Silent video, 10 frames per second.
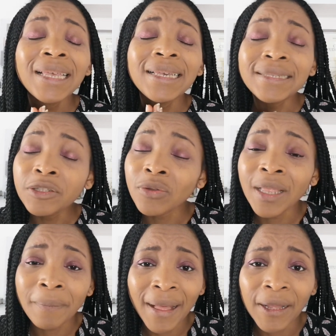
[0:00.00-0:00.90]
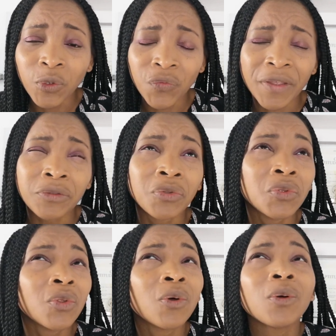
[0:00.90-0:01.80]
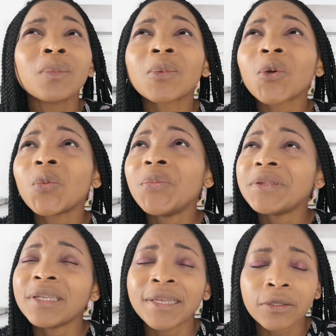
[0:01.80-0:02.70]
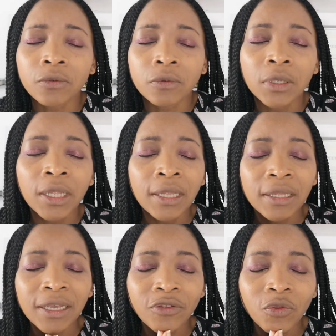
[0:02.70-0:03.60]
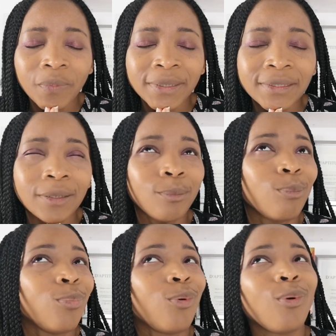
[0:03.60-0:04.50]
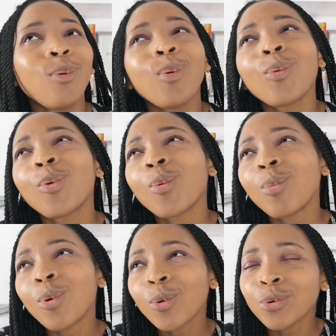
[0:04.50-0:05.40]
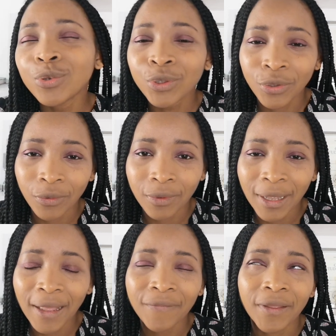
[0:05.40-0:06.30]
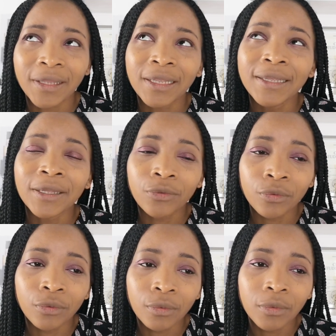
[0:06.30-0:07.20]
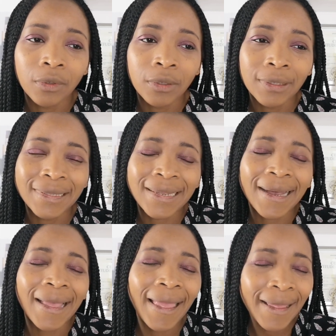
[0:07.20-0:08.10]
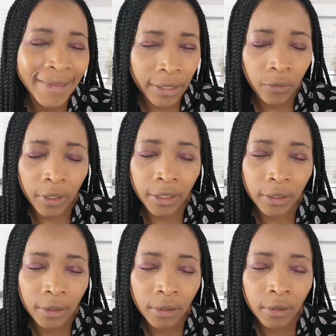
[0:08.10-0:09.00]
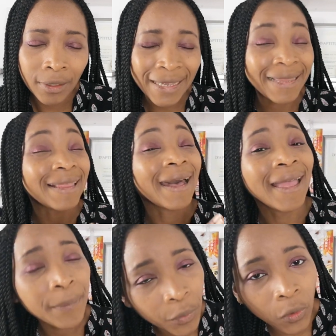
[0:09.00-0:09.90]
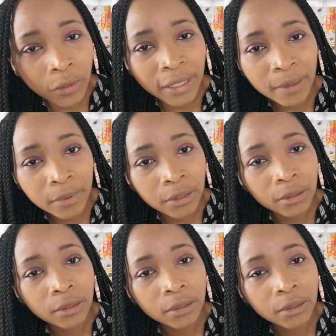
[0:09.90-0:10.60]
Et si tu en as marre de faire de nombreux petits gâteaux, de passer beaucoup, beaucoup de temps à faire des gâteaux très décorés et très peu rentables.